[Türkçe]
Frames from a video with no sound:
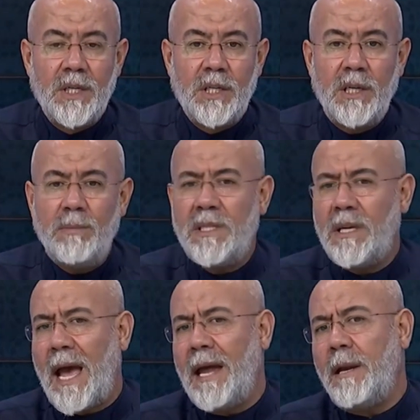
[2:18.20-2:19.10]

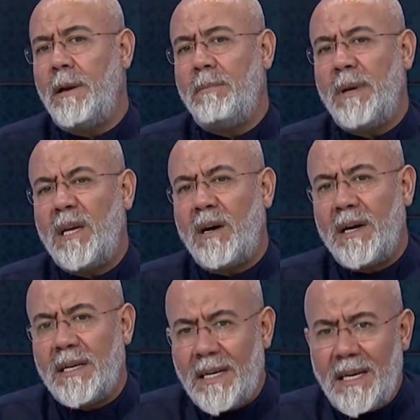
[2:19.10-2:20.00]
Kimisi
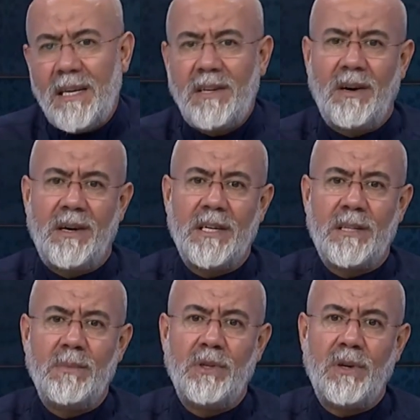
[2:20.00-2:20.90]
enbiyayı inkar
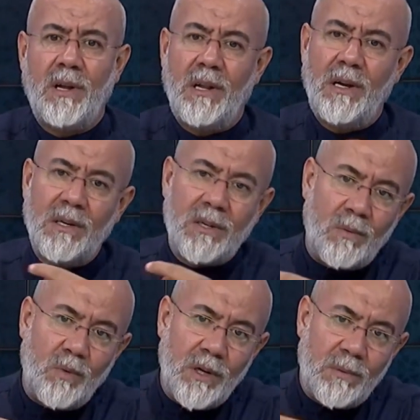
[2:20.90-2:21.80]
etmiş. Allah'ı
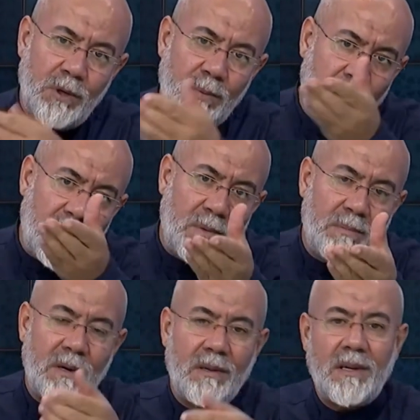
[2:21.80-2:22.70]
kabul etmiş,
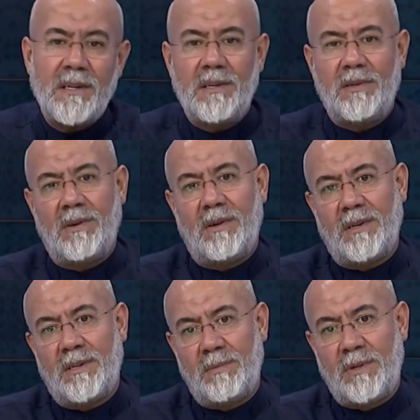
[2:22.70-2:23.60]
peygamberleri inkar
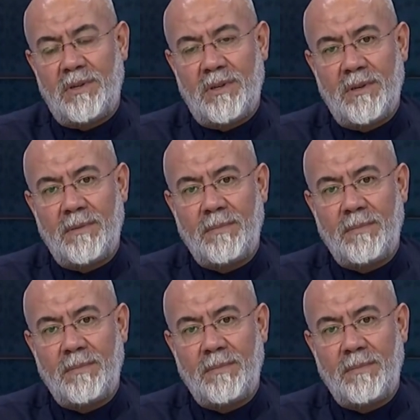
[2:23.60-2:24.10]
etmiş.